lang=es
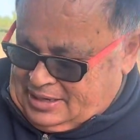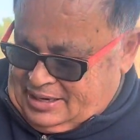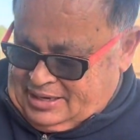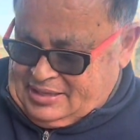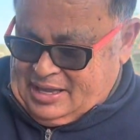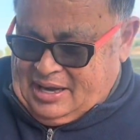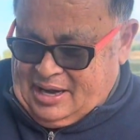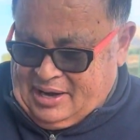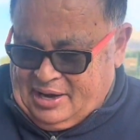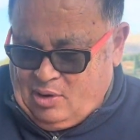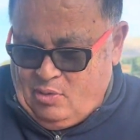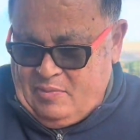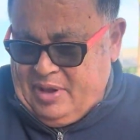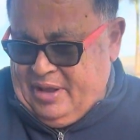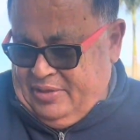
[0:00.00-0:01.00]
Esta la
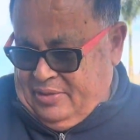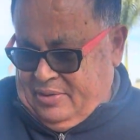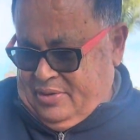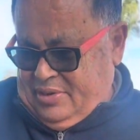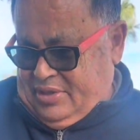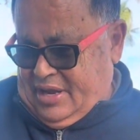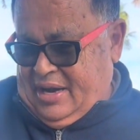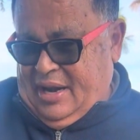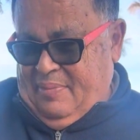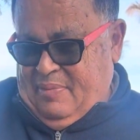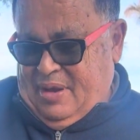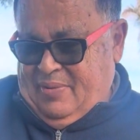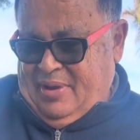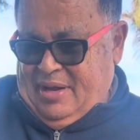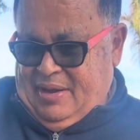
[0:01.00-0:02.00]
recomiendo, no tiene
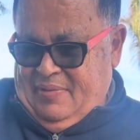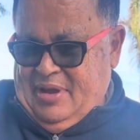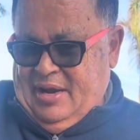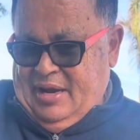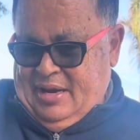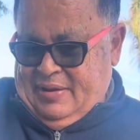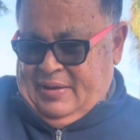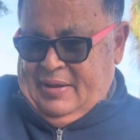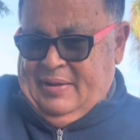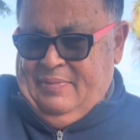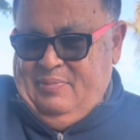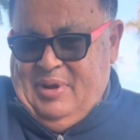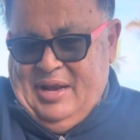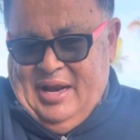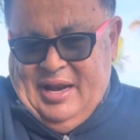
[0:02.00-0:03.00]
amibas, ya viene,
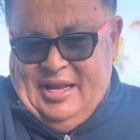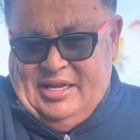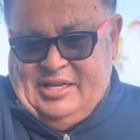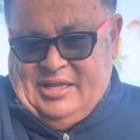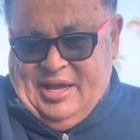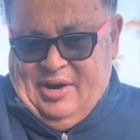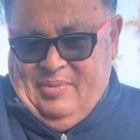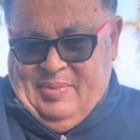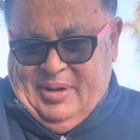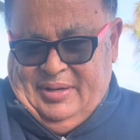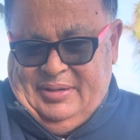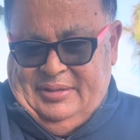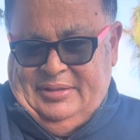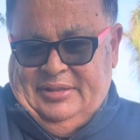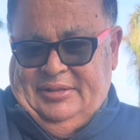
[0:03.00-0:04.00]
viene lista nomás.
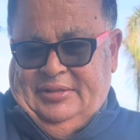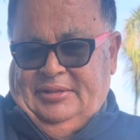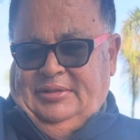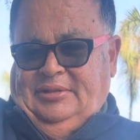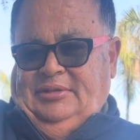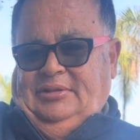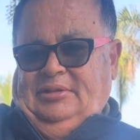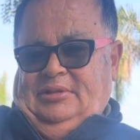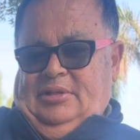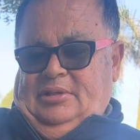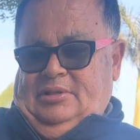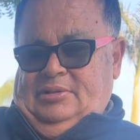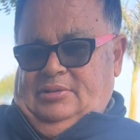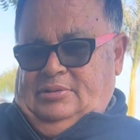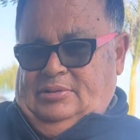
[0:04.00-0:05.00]
Sí, no,
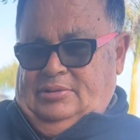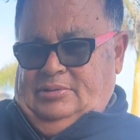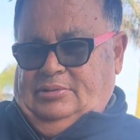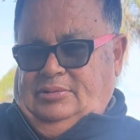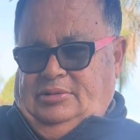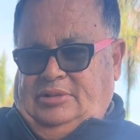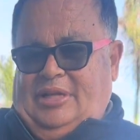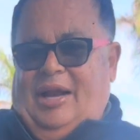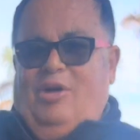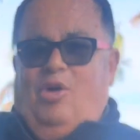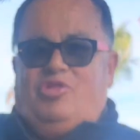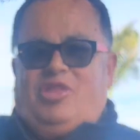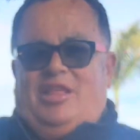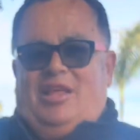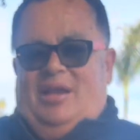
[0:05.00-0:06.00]
está bien. Tres
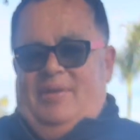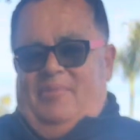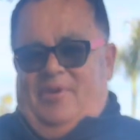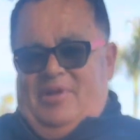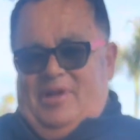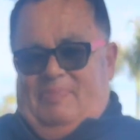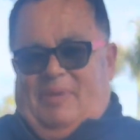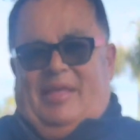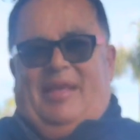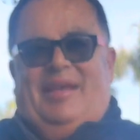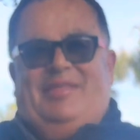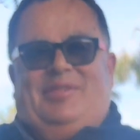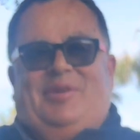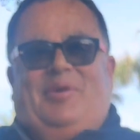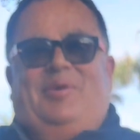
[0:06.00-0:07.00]
gotas de limón y para
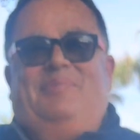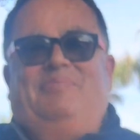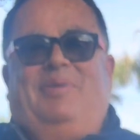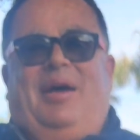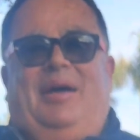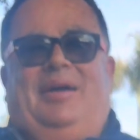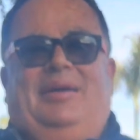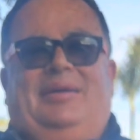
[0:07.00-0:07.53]
adentro. Tres gotas